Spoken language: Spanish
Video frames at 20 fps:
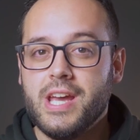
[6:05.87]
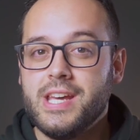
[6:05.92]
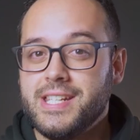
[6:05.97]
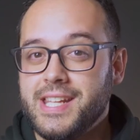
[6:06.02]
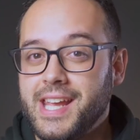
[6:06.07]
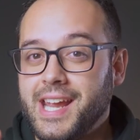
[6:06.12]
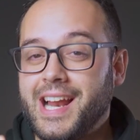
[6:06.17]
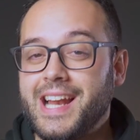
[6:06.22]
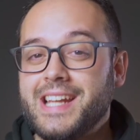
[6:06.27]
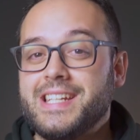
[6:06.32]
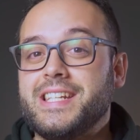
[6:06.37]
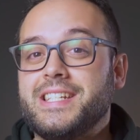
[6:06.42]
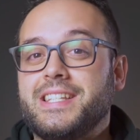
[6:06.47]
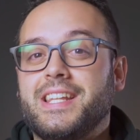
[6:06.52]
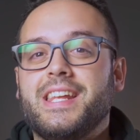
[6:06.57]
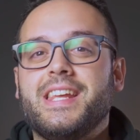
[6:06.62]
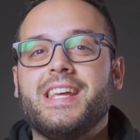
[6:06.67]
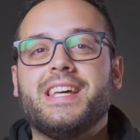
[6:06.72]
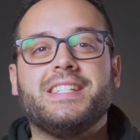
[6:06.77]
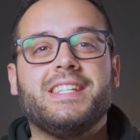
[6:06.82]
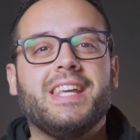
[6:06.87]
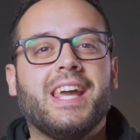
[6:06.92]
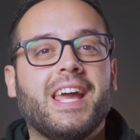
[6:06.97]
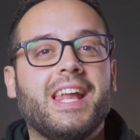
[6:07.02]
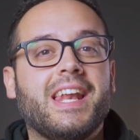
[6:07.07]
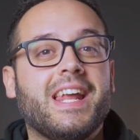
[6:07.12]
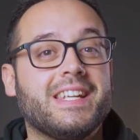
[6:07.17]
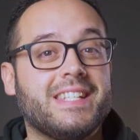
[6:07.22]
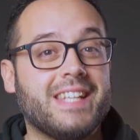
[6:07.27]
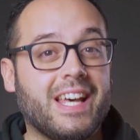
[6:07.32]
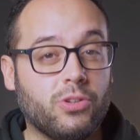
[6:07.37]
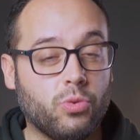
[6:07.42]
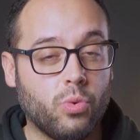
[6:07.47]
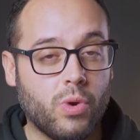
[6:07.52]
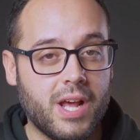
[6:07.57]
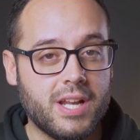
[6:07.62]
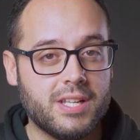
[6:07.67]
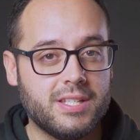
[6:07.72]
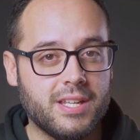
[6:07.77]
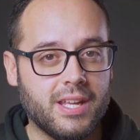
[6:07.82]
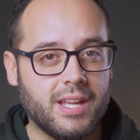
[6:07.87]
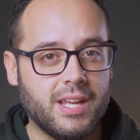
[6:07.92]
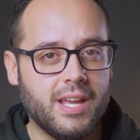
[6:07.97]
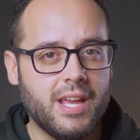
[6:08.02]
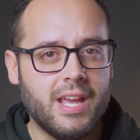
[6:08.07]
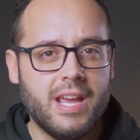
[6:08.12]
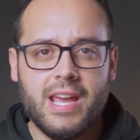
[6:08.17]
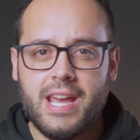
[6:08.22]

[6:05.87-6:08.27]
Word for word: sin que las estrellas lleguen a saturarse,